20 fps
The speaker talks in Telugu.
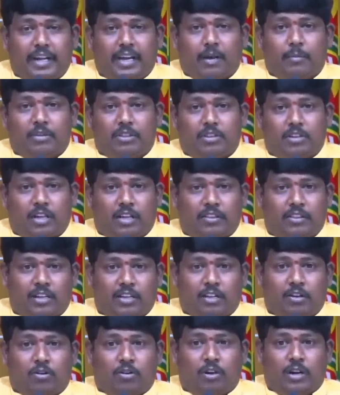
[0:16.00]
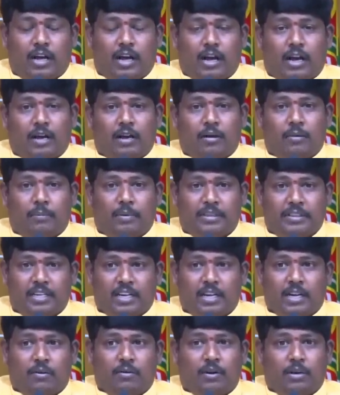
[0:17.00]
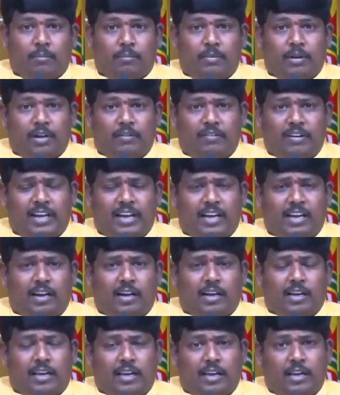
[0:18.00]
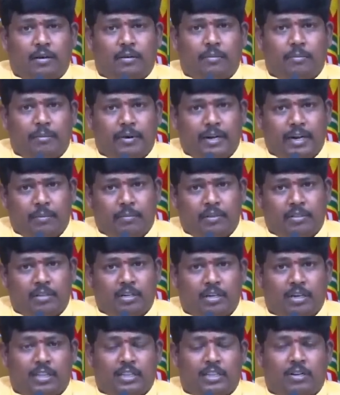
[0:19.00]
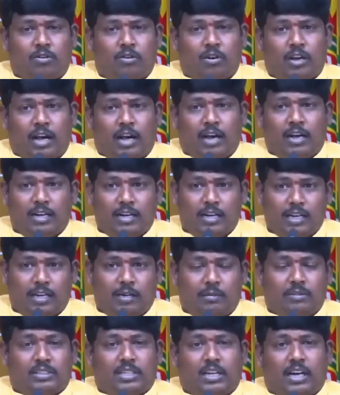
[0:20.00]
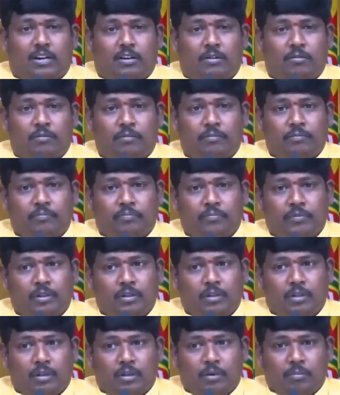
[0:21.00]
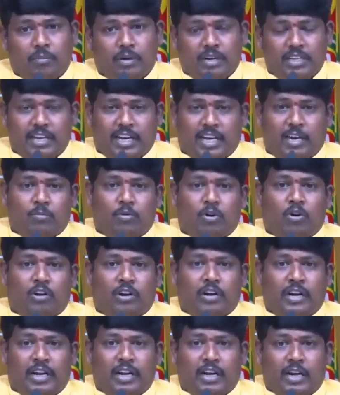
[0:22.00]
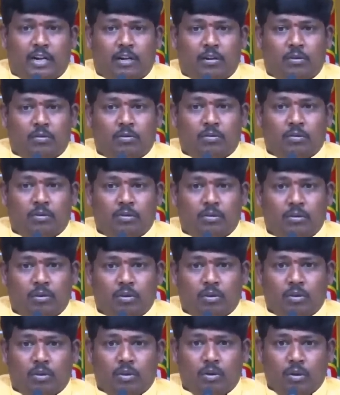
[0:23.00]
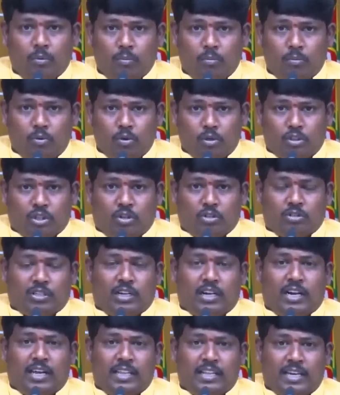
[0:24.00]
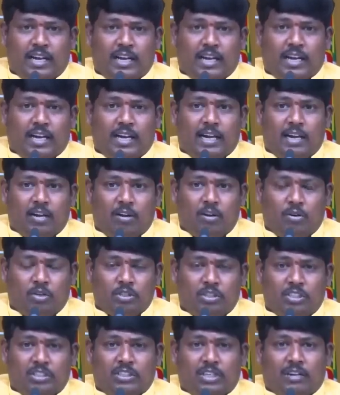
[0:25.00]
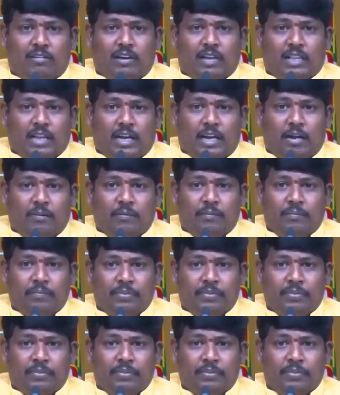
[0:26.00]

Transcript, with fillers: మీడియా మిత్రులందరికీ కూడా పత్రికా విలేకరులకి మీడియా మిత్రులకు అందరూ కూడా నమస్కారం మరి జగన్మోహన్ రెడ్డి గారు మూడు సంవత్సరాల అధికార కాలంలోకి వచ్చిన తర్వాత